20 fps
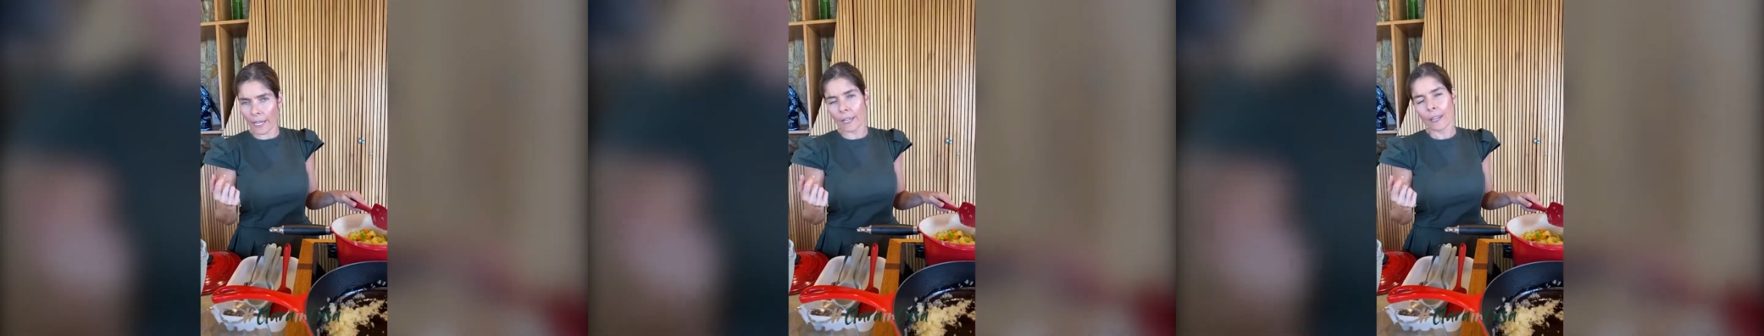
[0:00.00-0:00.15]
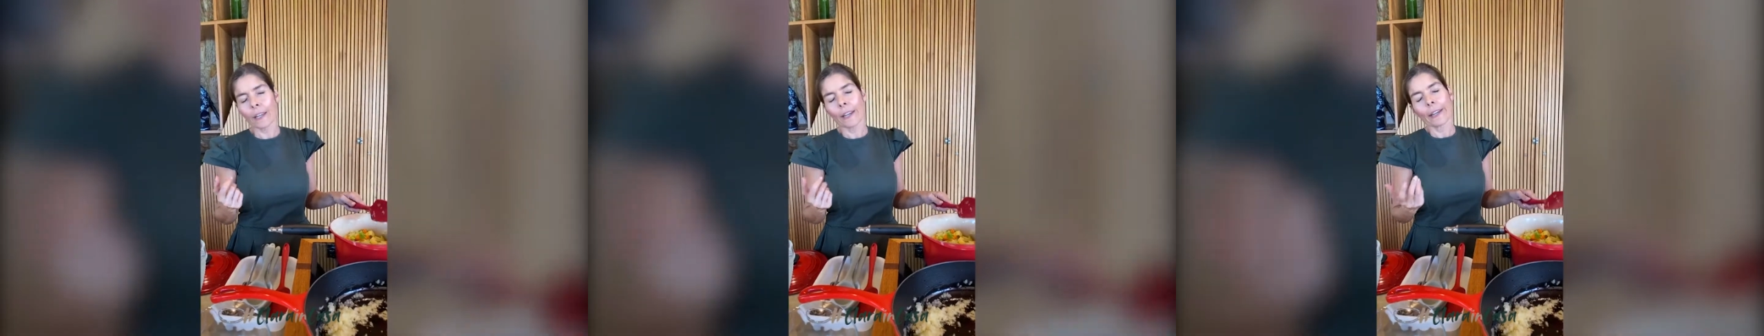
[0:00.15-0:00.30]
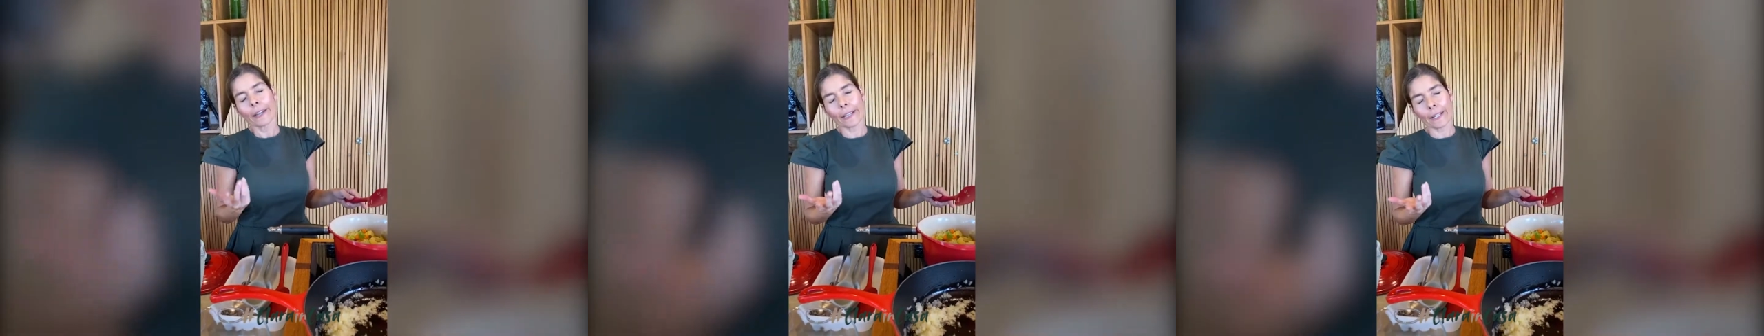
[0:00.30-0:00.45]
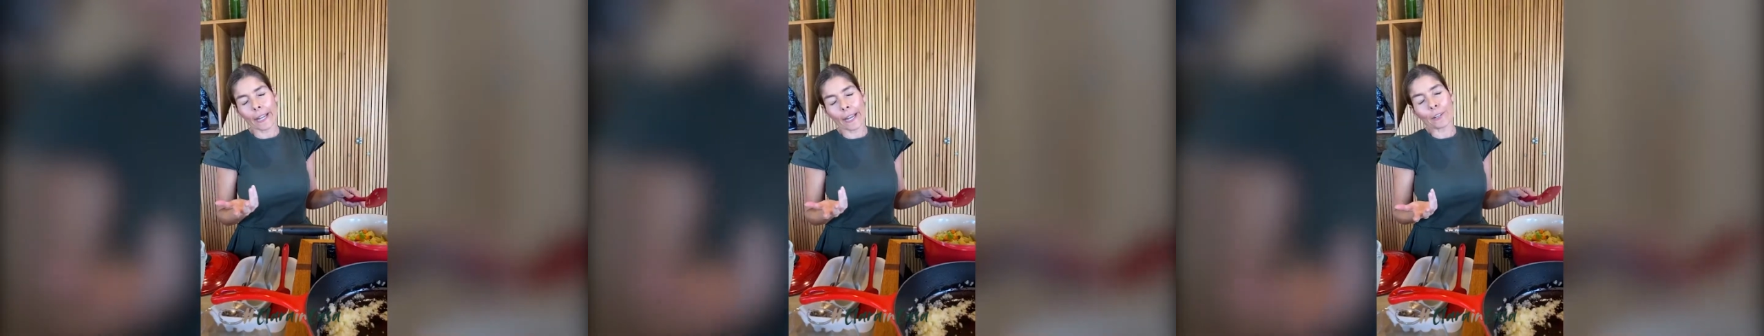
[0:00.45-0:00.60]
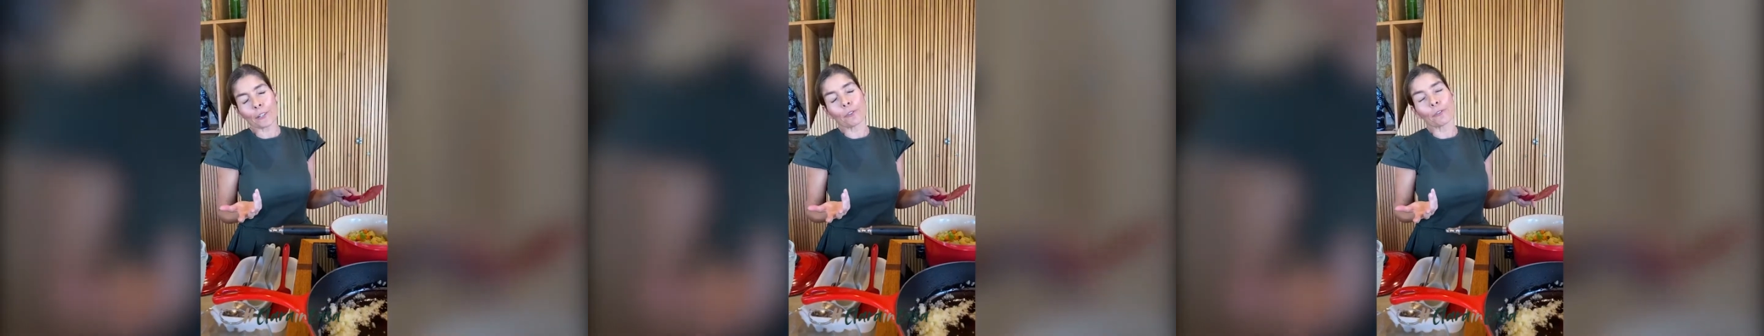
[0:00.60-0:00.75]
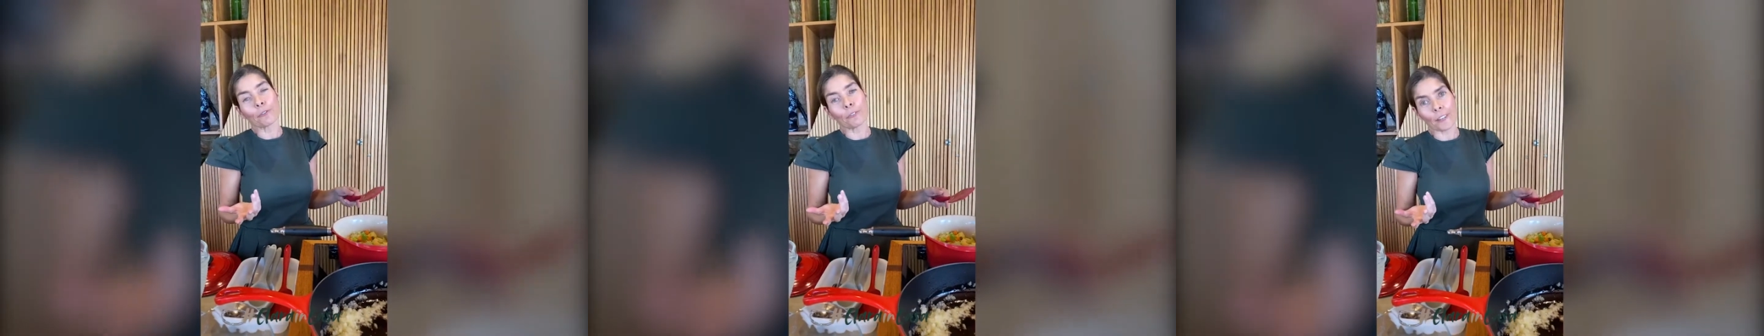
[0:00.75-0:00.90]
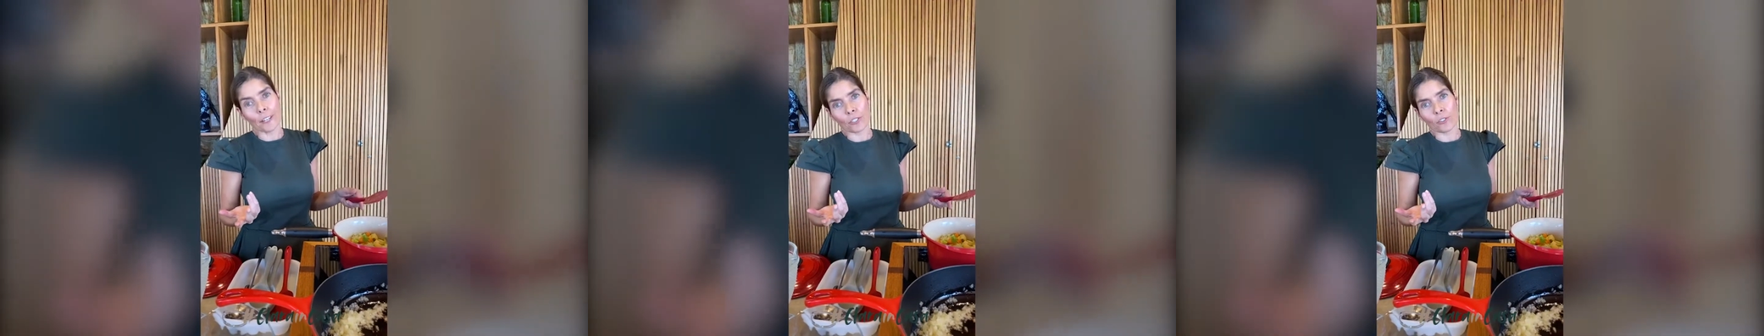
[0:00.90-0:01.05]
ok?
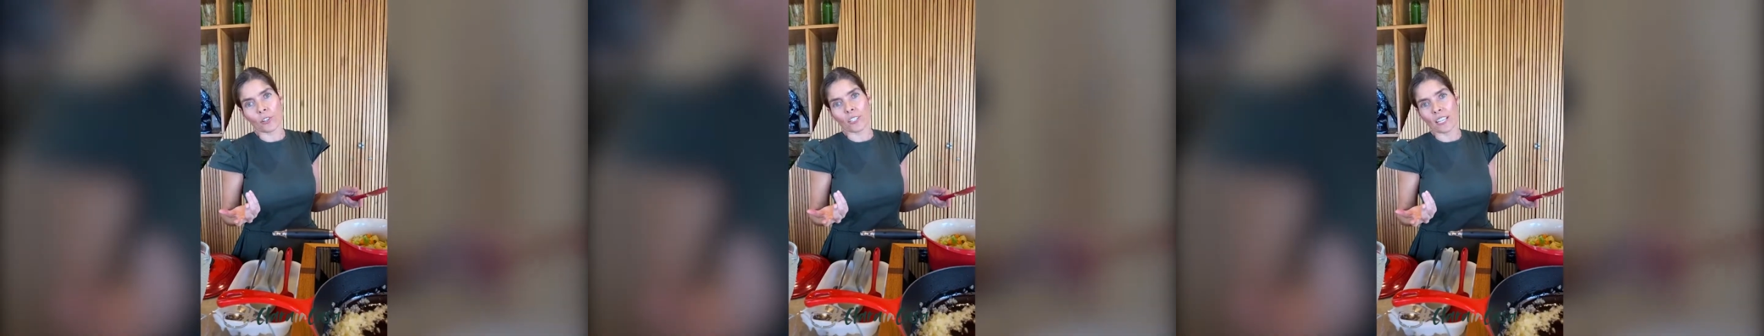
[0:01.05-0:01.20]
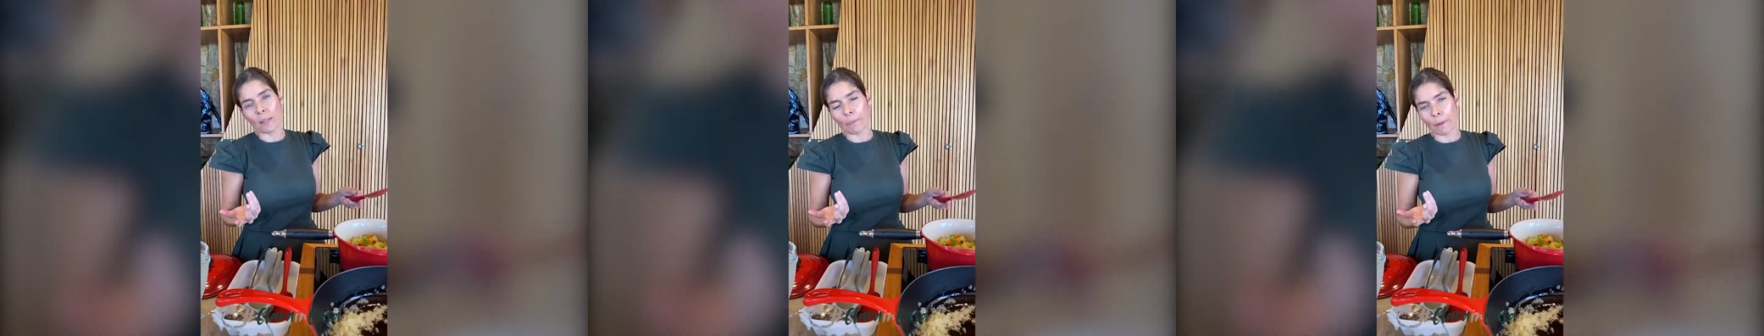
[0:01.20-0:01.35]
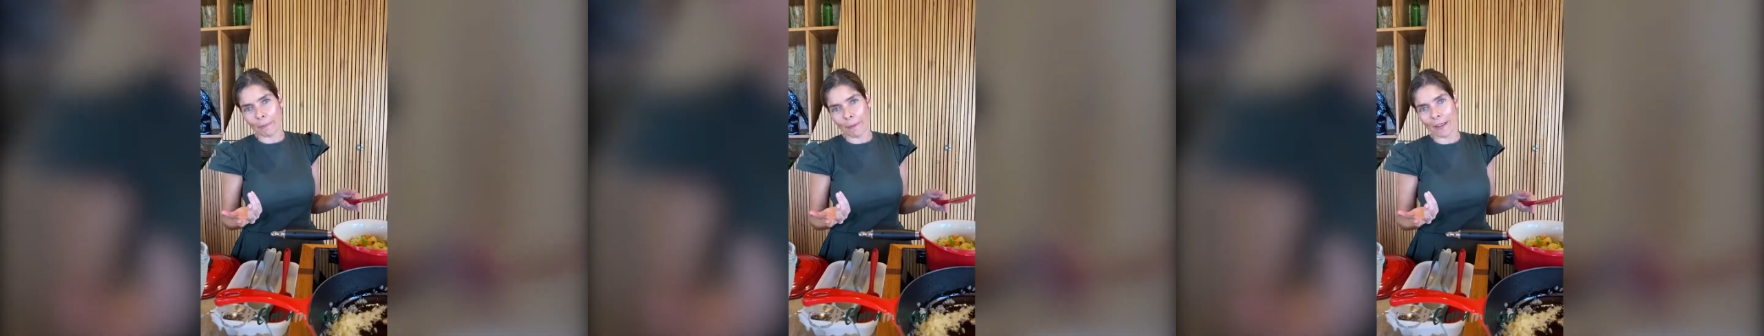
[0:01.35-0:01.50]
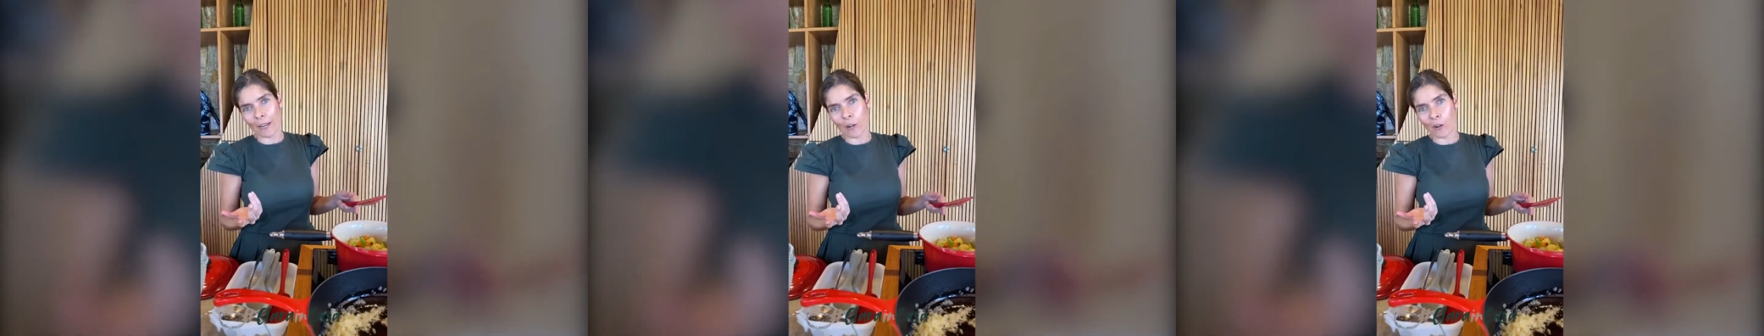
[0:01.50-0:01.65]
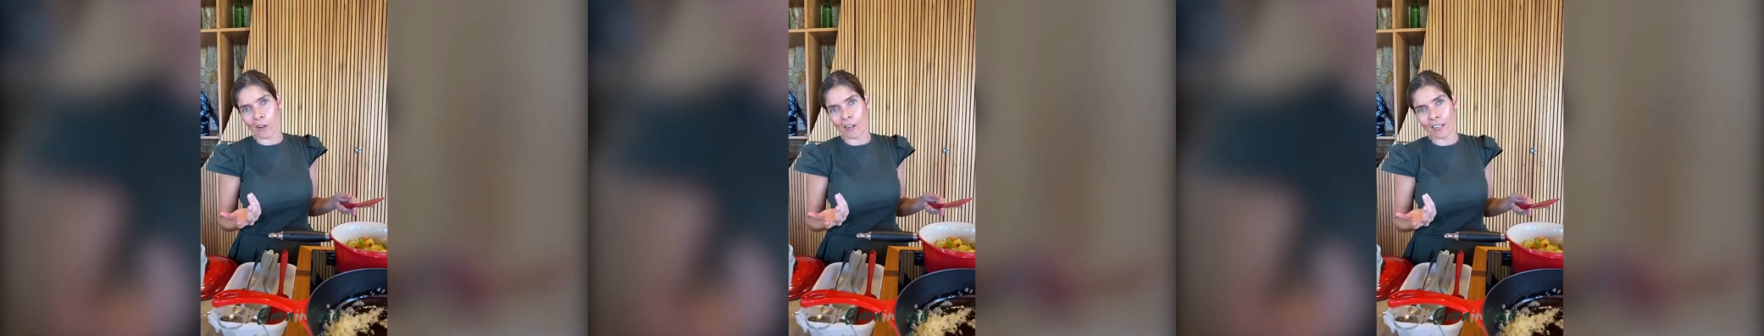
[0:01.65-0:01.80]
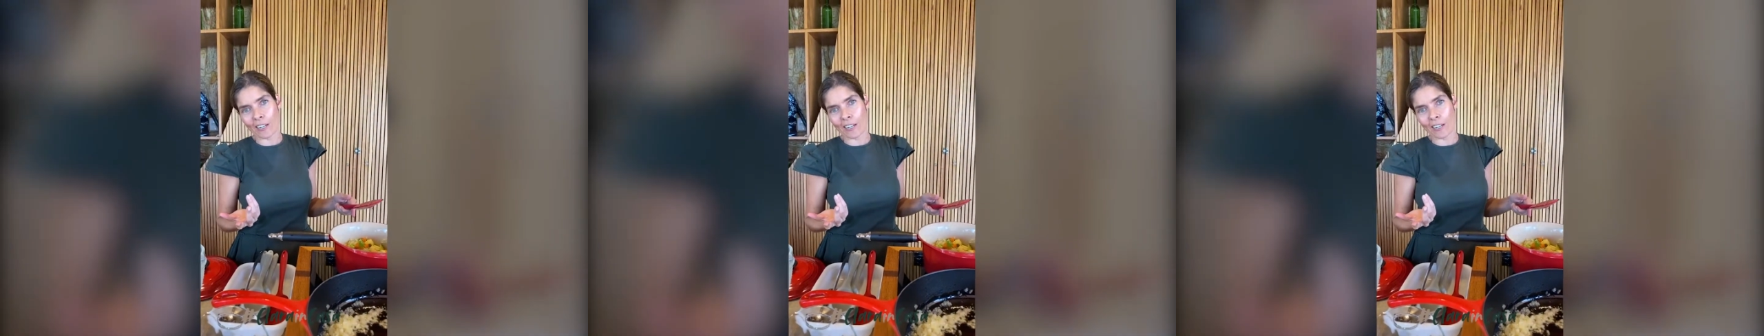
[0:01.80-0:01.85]
Claro que o fresco é sempre